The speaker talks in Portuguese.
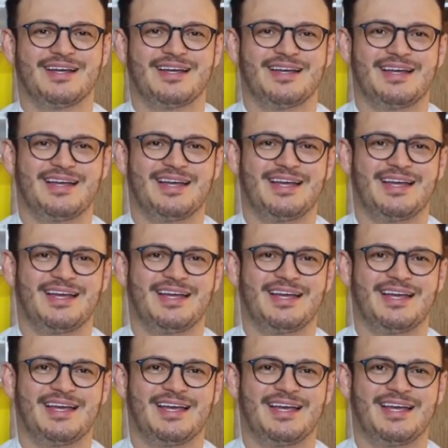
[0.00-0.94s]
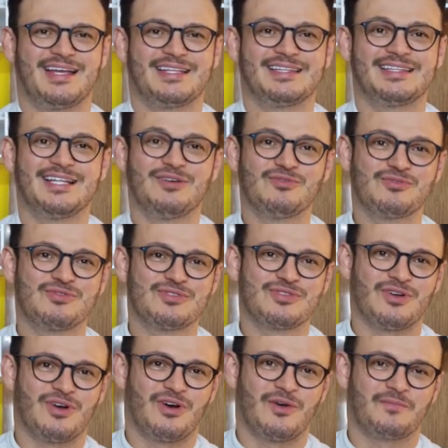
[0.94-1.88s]
é, não
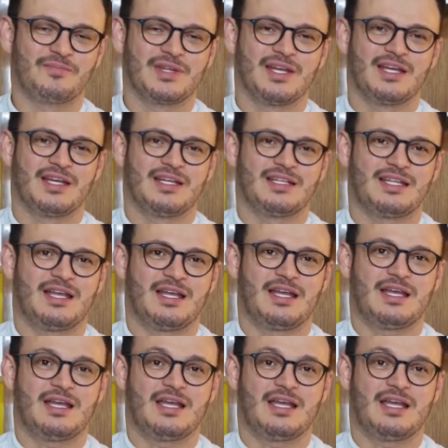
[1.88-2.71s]
só né,